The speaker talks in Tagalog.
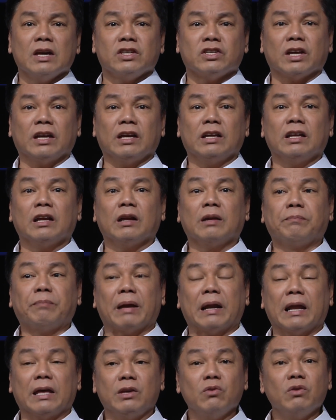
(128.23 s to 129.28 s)
siya
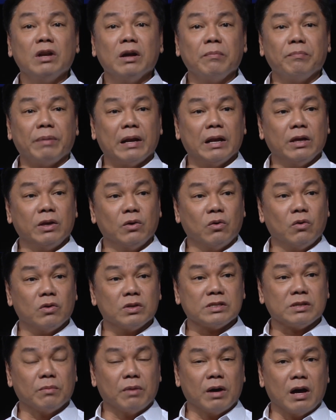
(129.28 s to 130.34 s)
palayo ng palayo
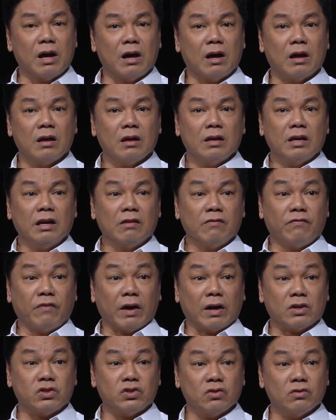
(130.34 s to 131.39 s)
sa mga
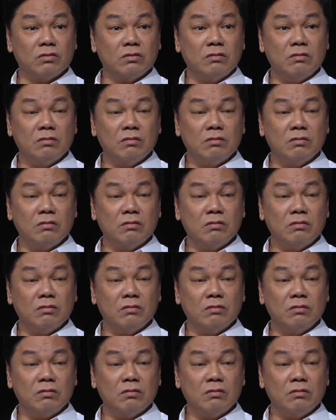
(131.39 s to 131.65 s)
infection,